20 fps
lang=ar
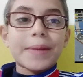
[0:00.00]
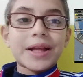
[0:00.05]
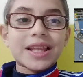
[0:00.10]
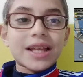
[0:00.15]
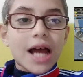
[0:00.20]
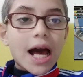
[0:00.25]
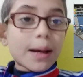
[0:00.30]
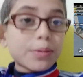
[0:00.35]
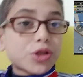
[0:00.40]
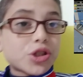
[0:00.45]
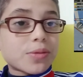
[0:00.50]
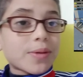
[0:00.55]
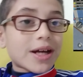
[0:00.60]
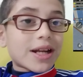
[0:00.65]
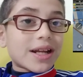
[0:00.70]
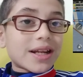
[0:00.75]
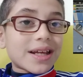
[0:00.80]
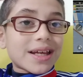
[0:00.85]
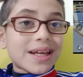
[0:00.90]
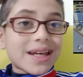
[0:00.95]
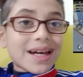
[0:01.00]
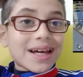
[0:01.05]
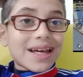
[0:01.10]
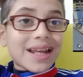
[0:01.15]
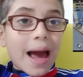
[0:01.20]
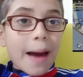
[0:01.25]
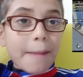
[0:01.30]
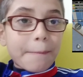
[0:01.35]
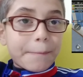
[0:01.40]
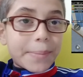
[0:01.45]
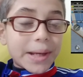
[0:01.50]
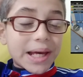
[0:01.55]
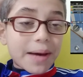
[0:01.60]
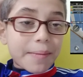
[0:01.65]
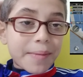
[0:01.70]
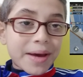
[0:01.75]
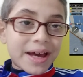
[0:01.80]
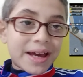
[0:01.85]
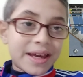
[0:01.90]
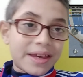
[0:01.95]
ما تلعبش بأنانية العب
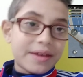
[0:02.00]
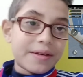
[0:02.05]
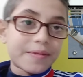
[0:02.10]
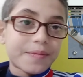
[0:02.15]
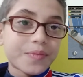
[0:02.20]
بجماعي